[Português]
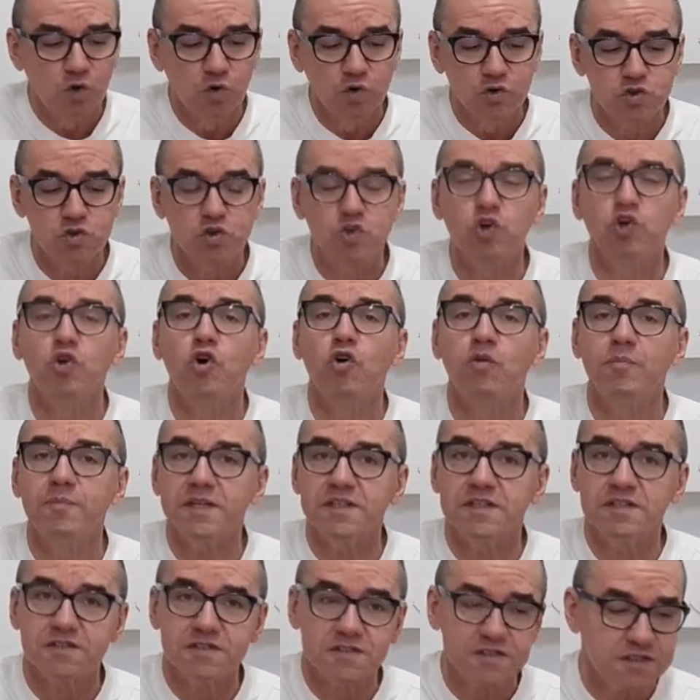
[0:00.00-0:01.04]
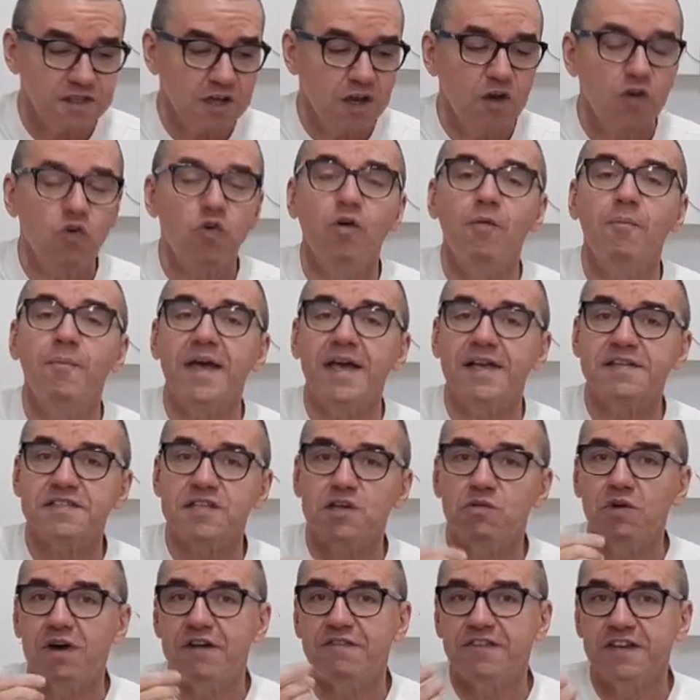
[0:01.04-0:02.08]
os grommets
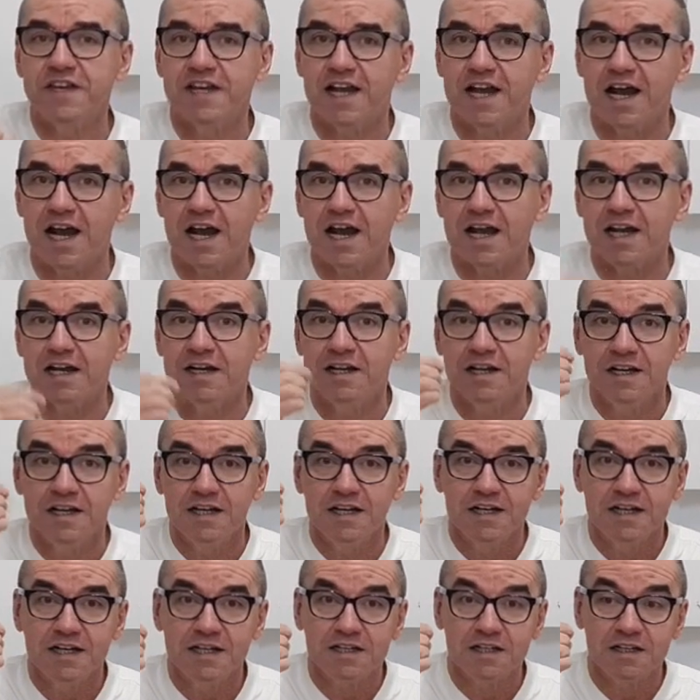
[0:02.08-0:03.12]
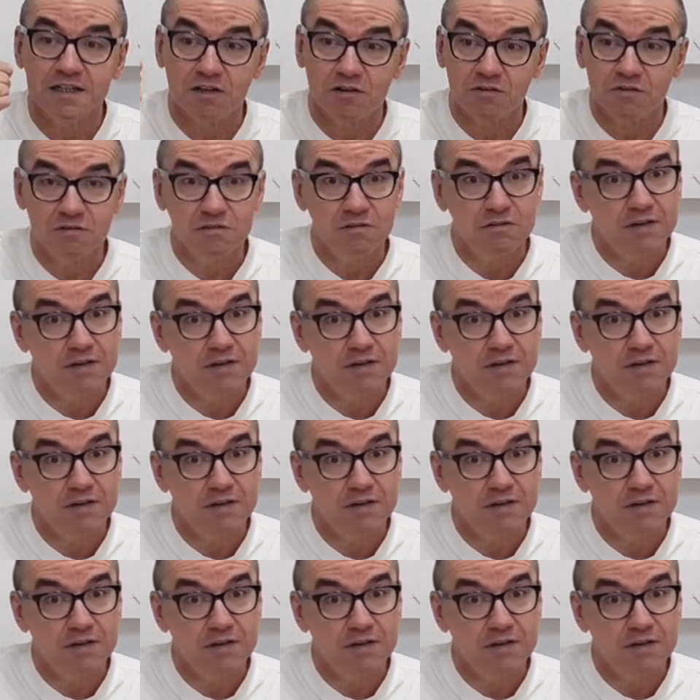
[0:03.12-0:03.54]
começam a ficar uh,